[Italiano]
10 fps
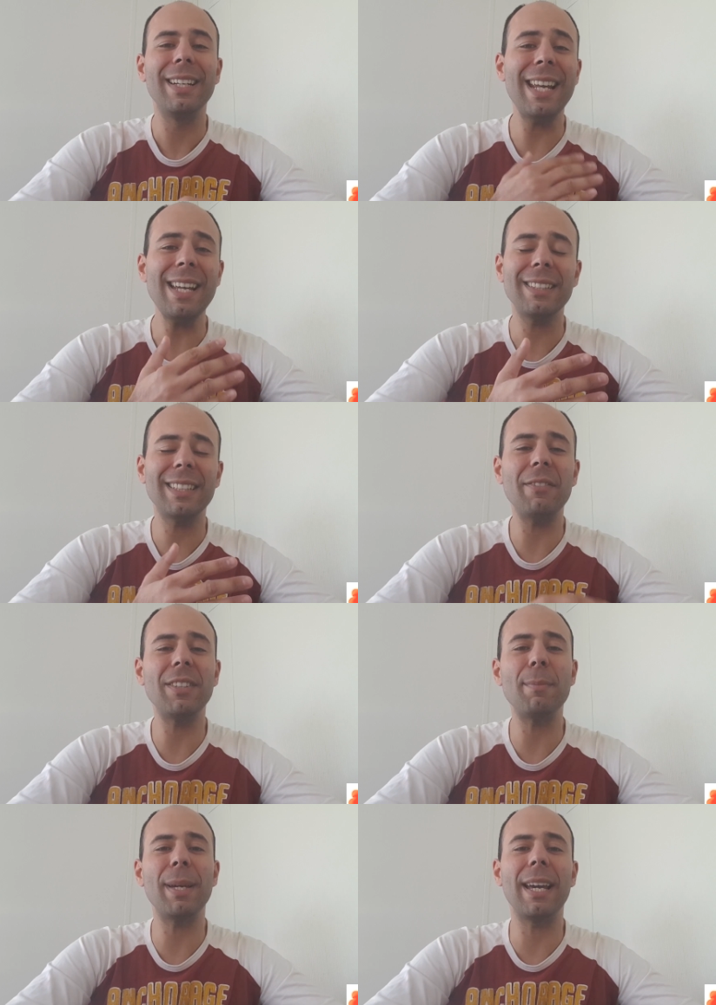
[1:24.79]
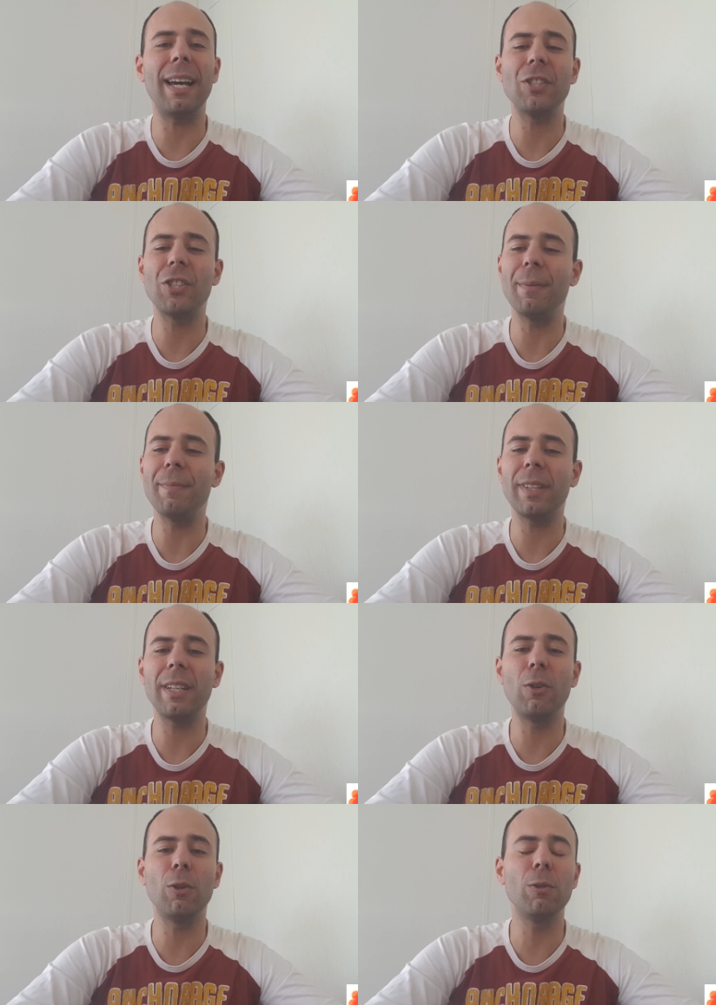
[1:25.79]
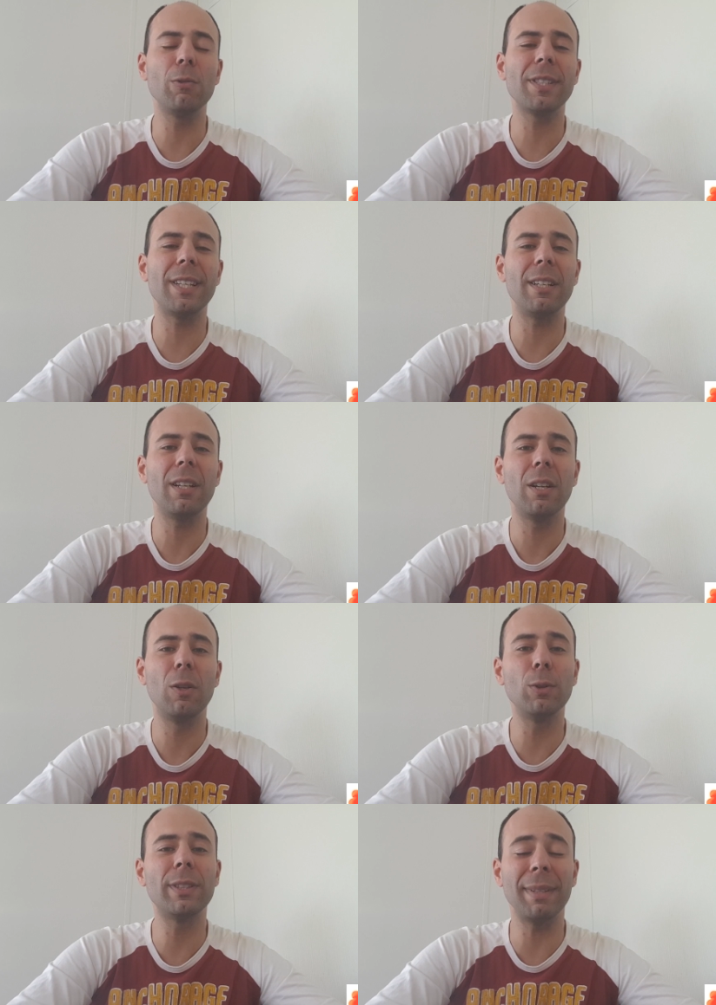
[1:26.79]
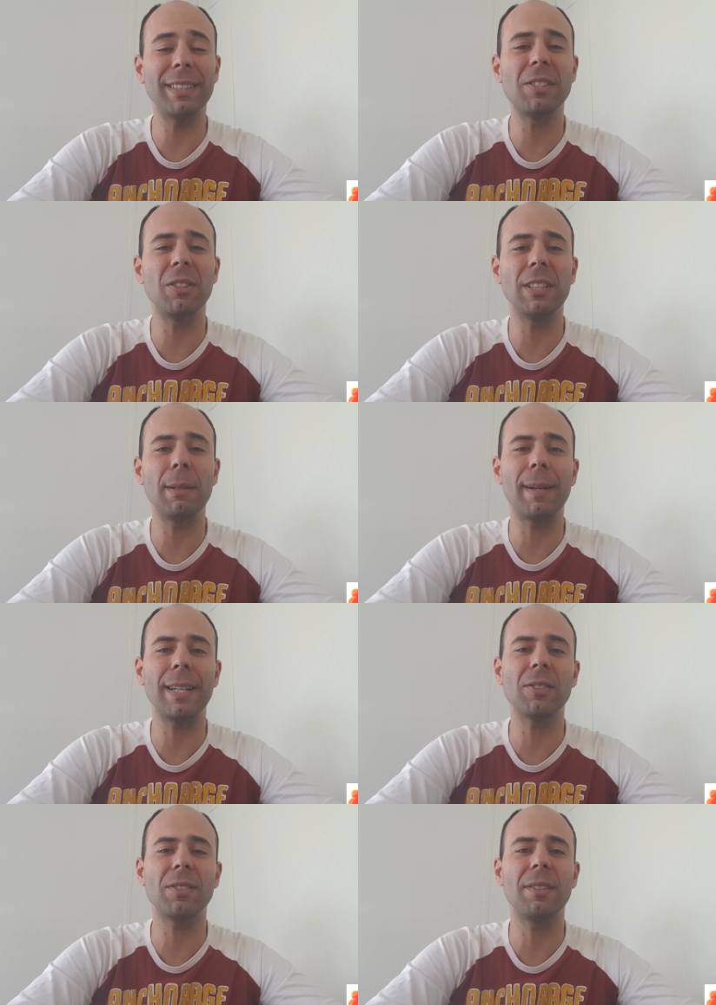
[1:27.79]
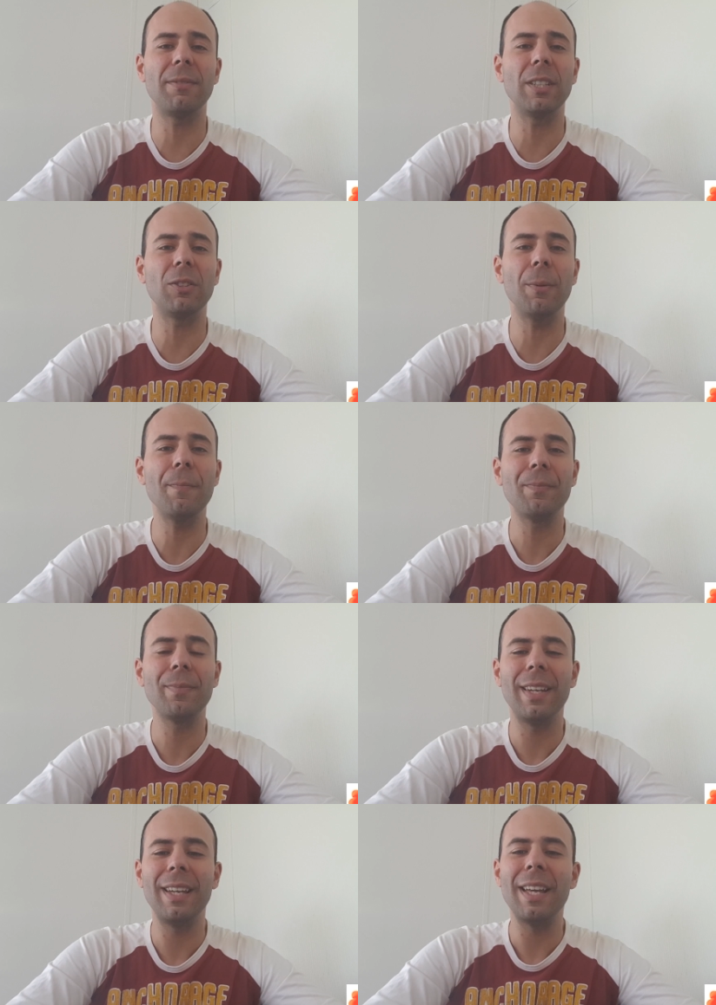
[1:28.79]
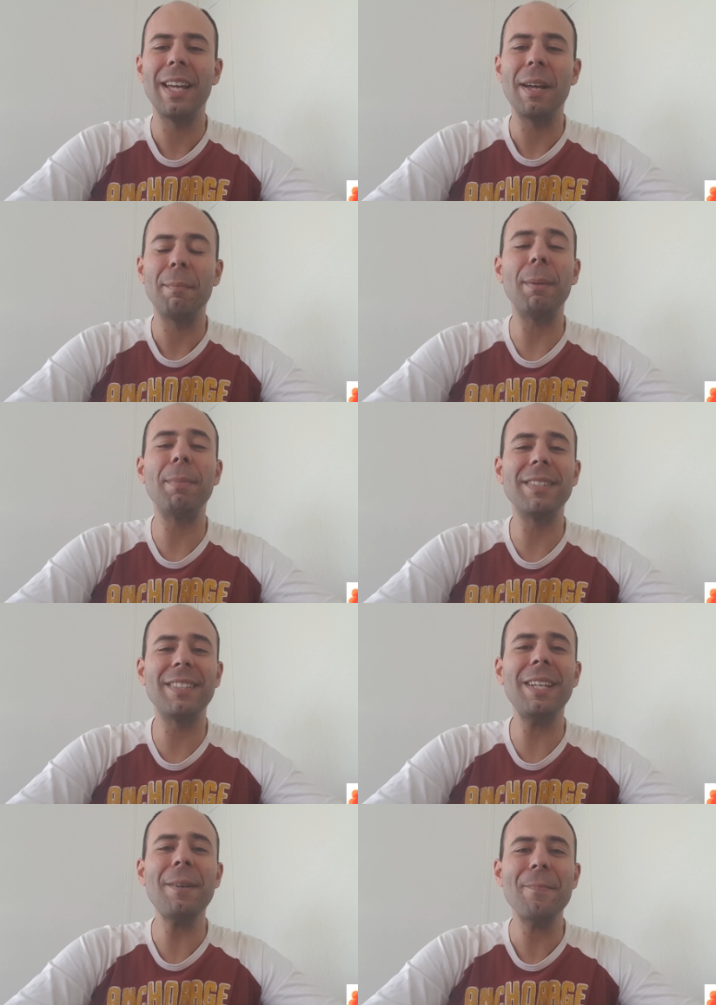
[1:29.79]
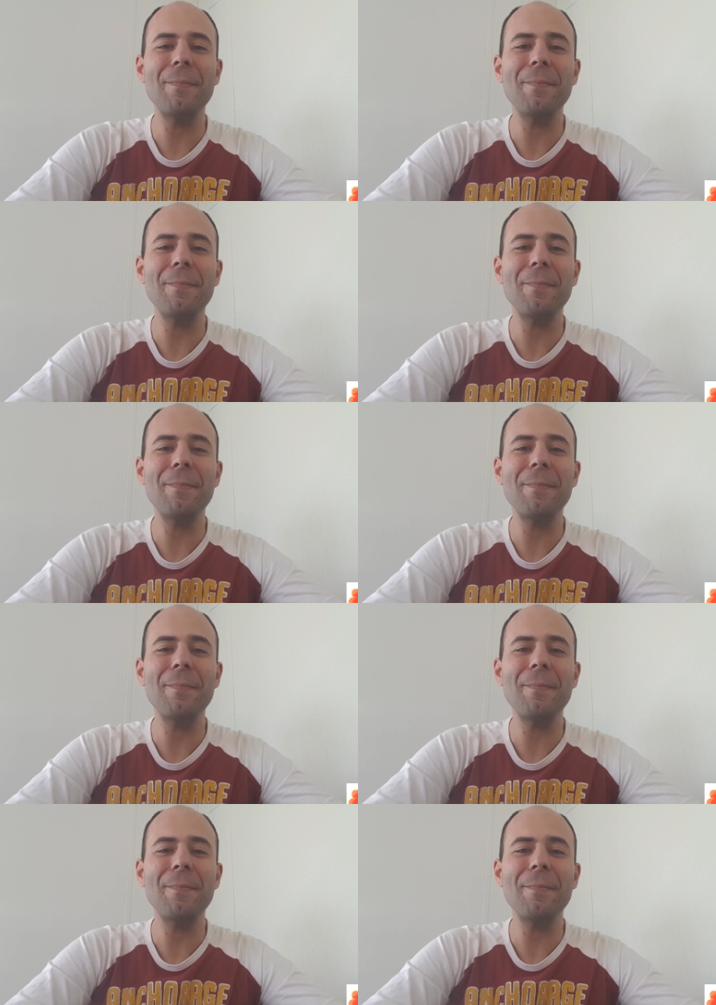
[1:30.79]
né Davide Mengacci, che concluse l'ultima edizione del pranzo servito, ma bensì